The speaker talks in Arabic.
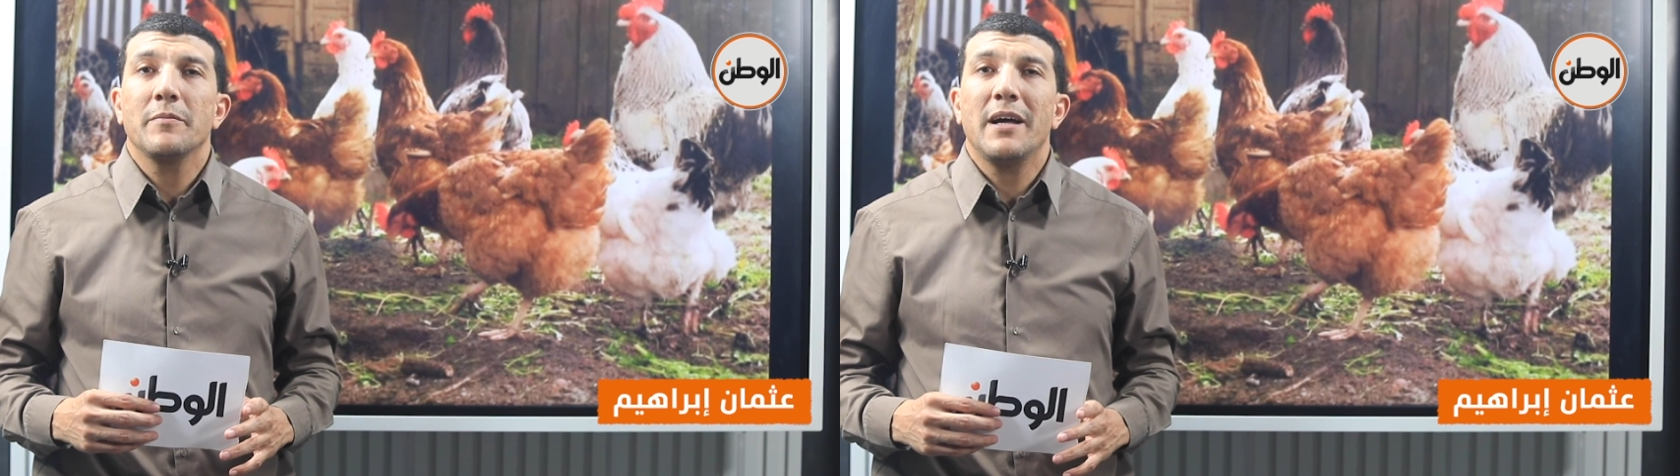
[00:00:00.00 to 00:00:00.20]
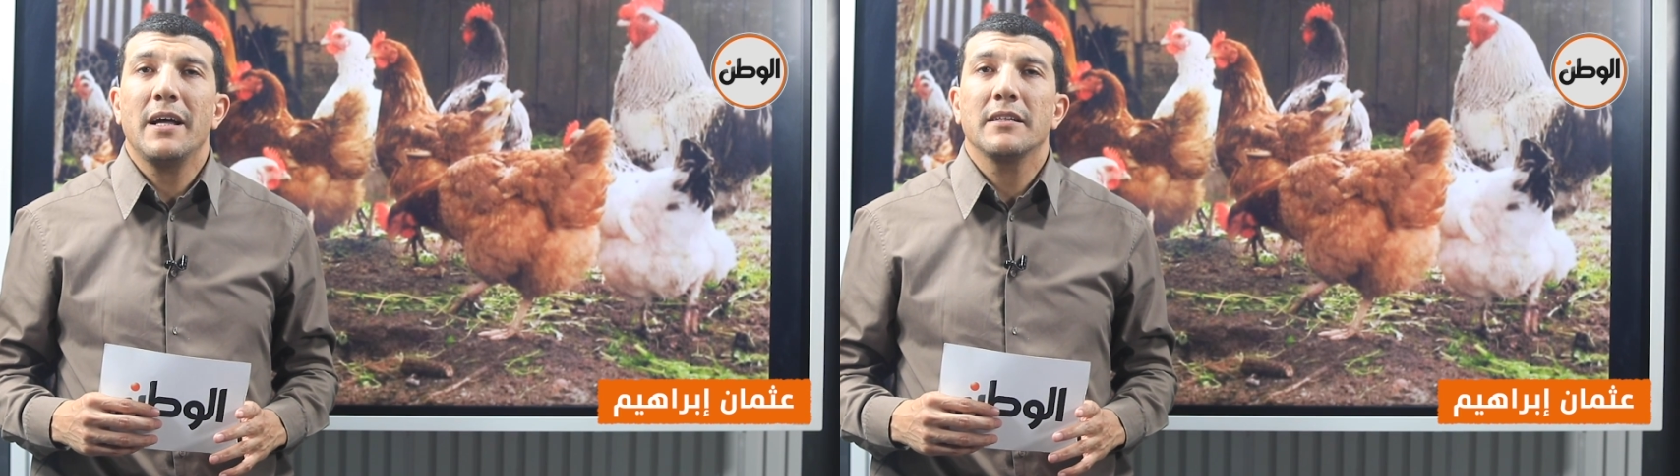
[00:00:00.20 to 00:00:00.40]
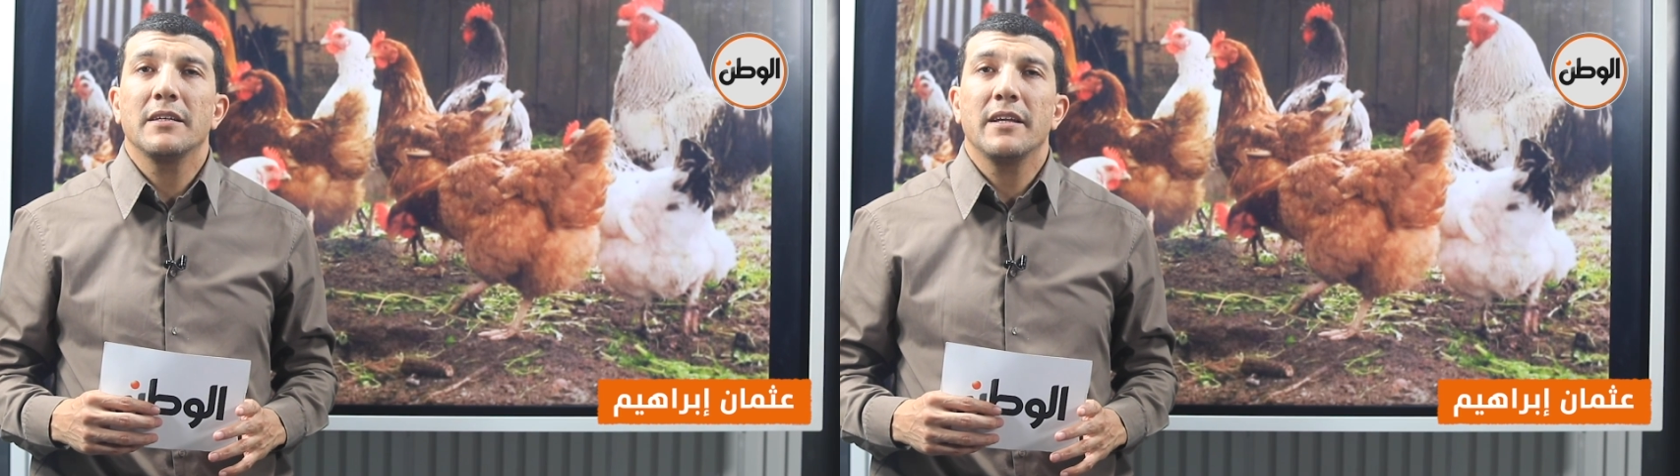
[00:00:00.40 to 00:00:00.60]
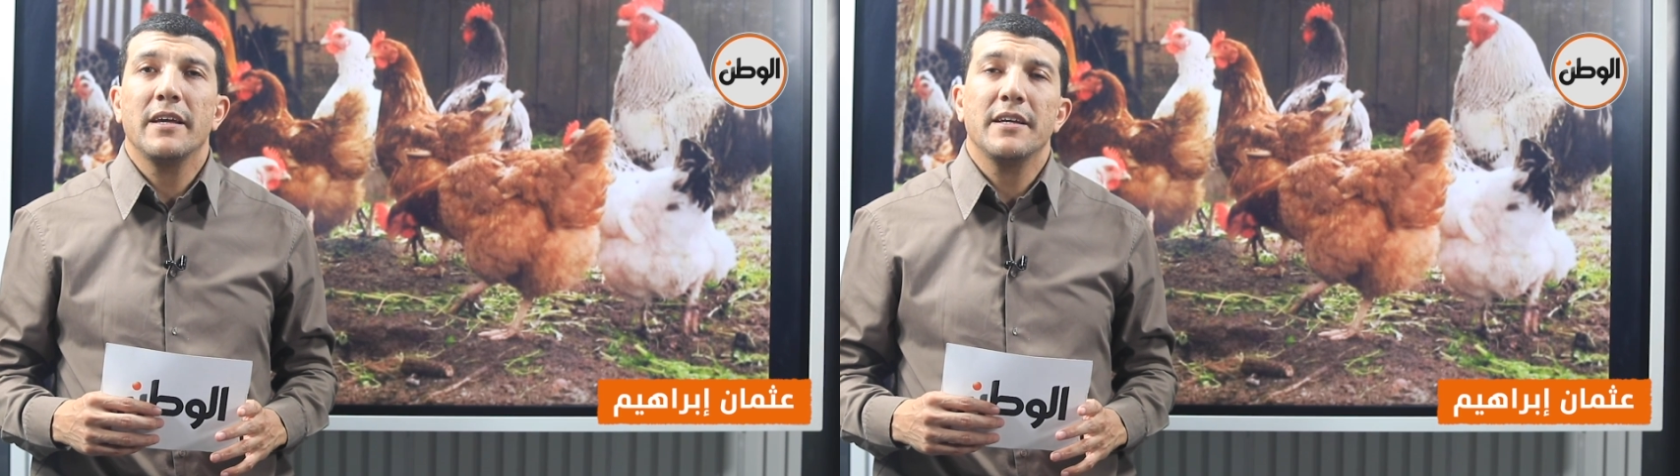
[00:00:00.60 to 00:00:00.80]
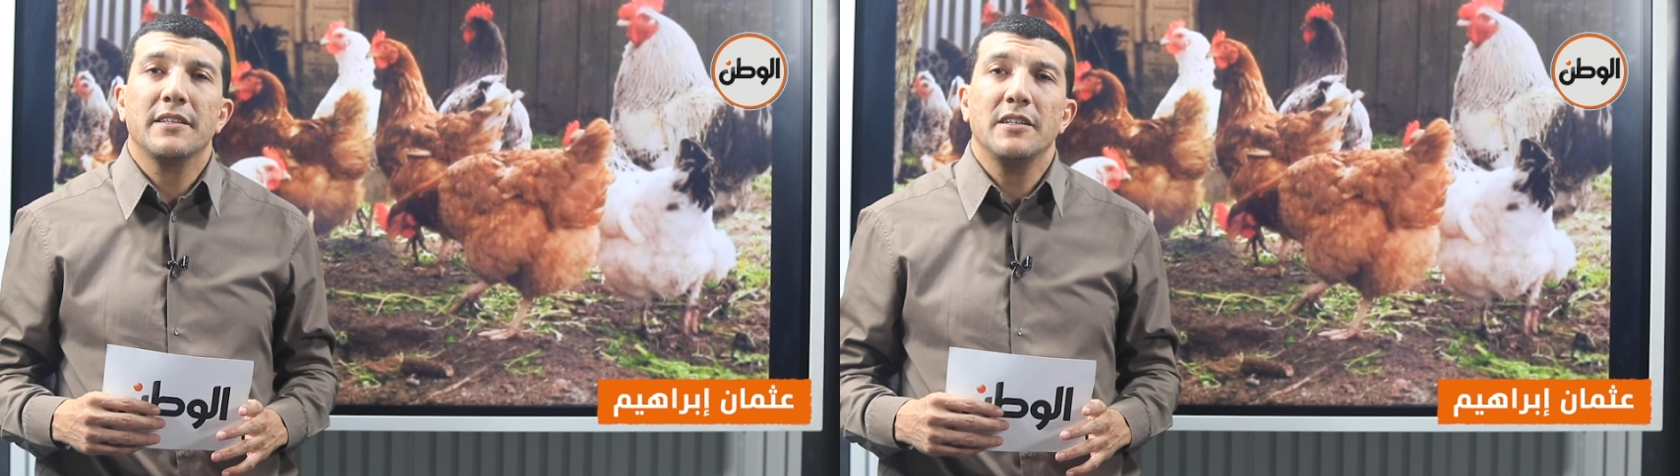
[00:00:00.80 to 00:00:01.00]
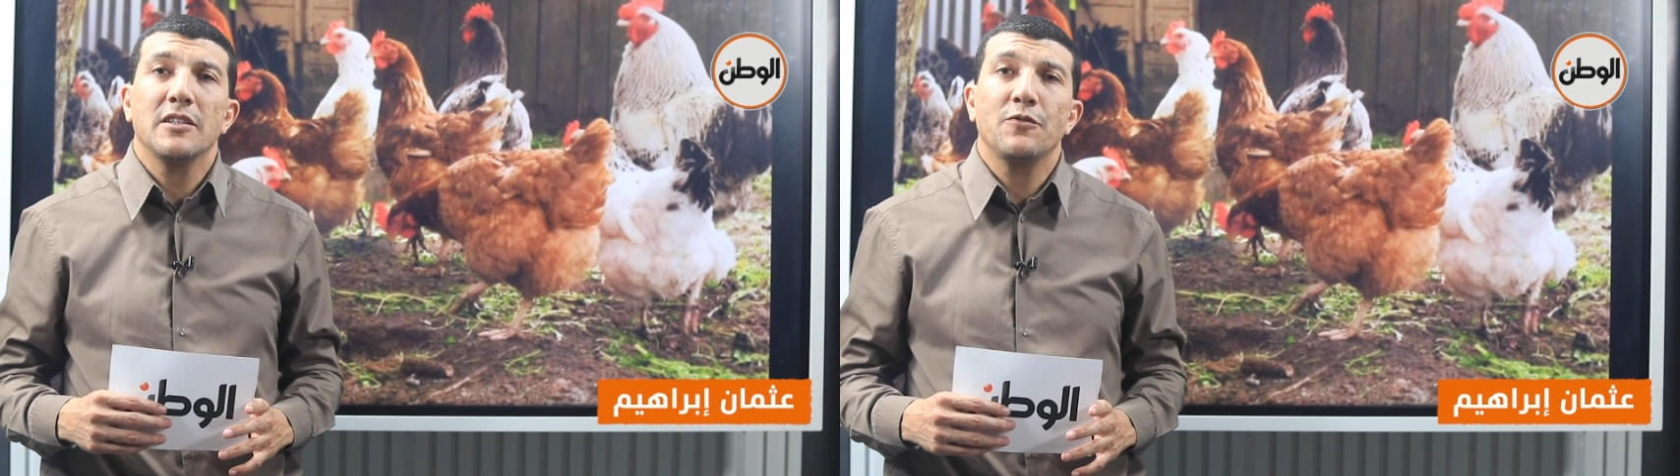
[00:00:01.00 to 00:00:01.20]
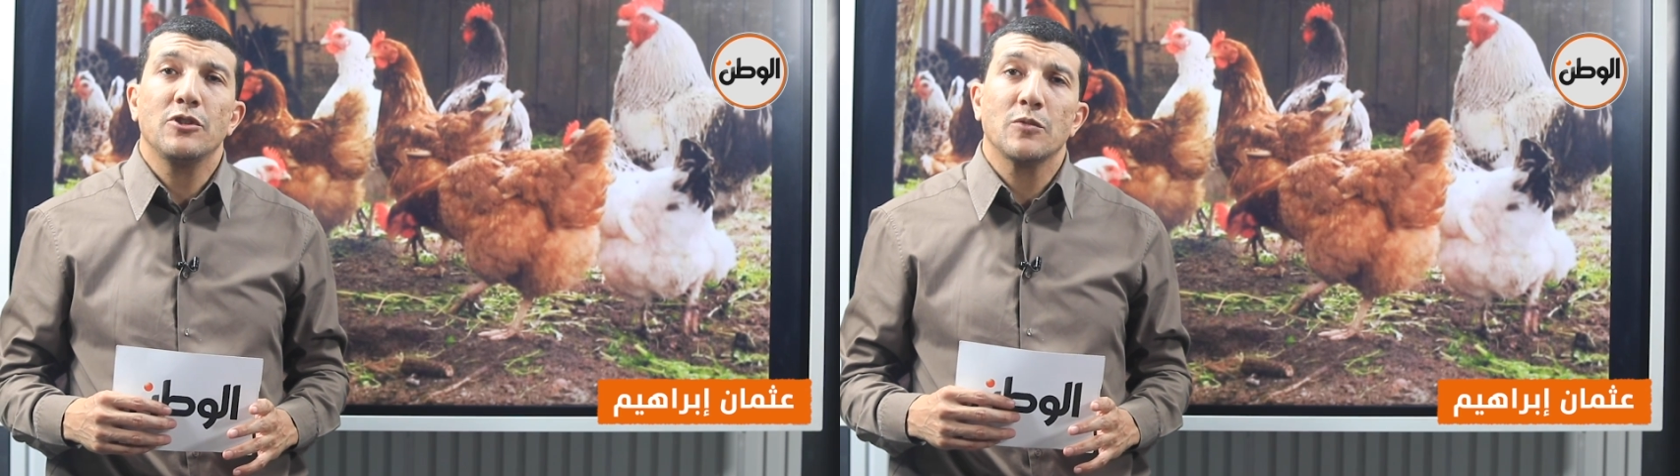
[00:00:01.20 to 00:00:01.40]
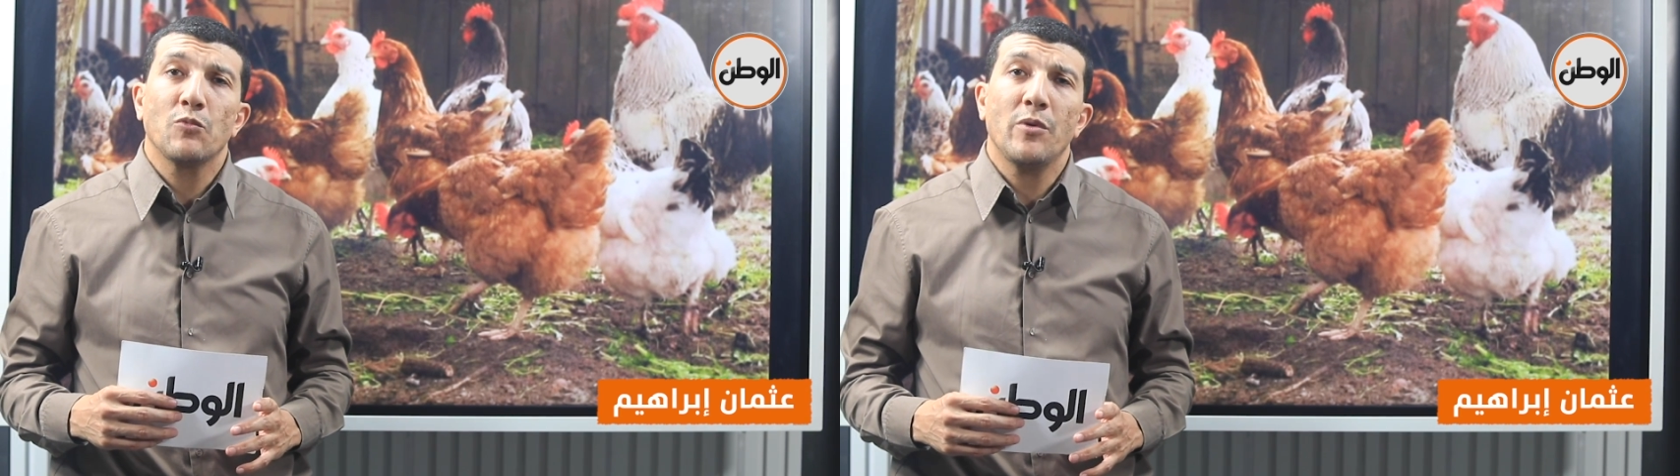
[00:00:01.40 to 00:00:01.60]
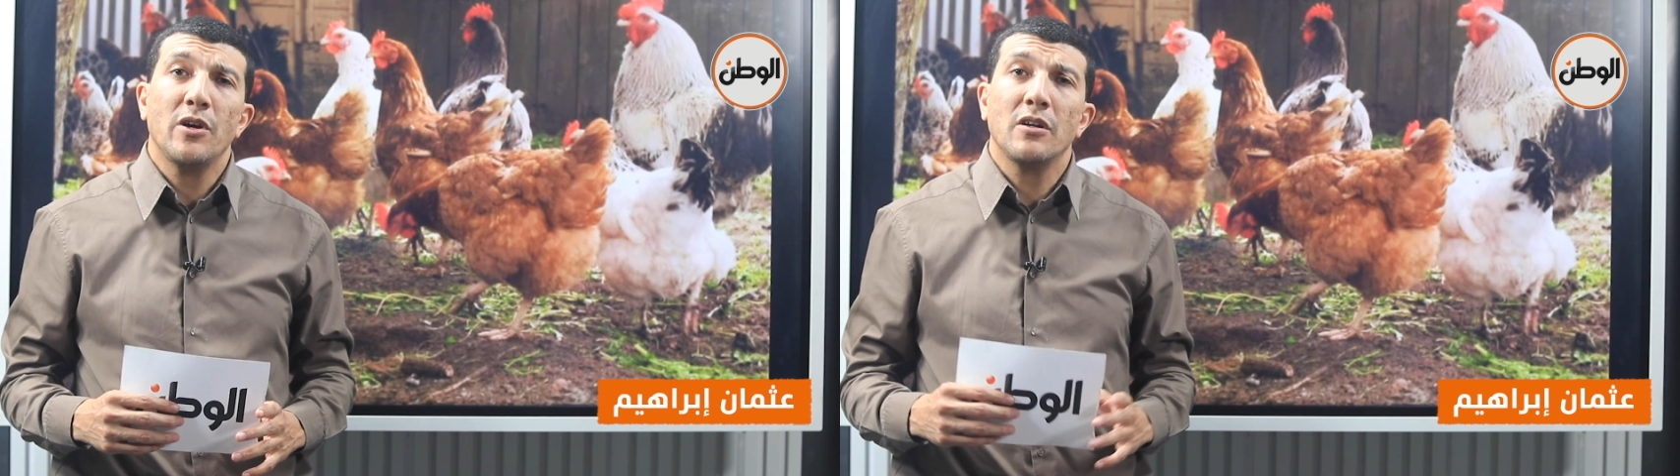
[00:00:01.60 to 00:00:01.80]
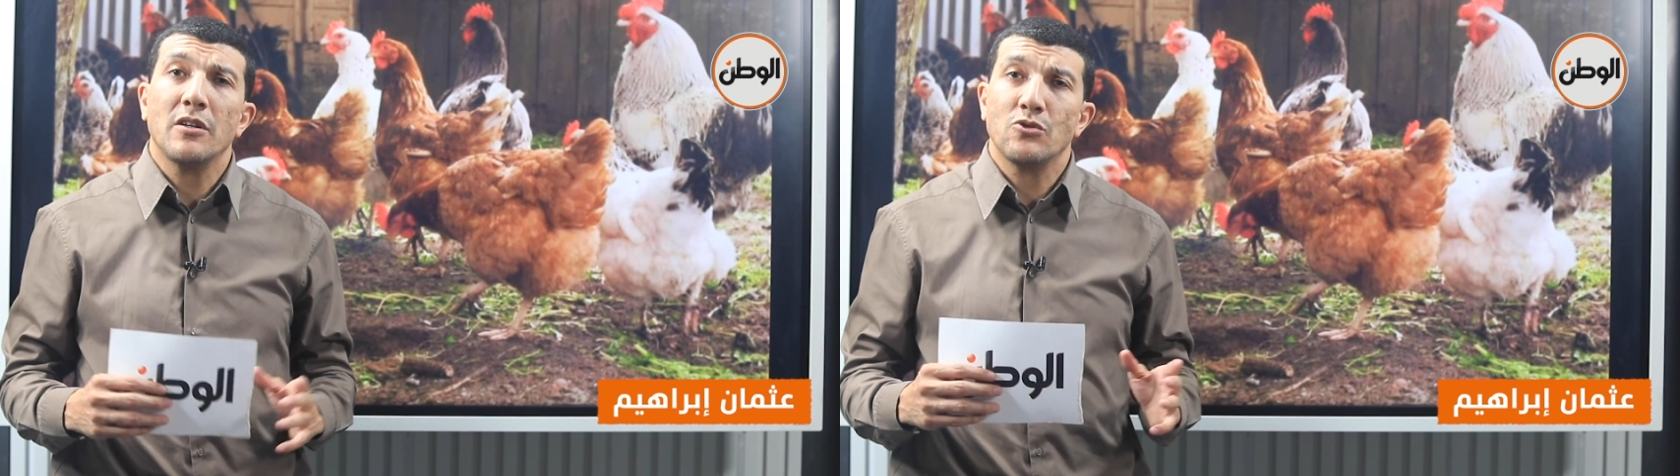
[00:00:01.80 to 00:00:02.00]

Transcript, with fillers: بعد نهايه عيد الفطر المبارك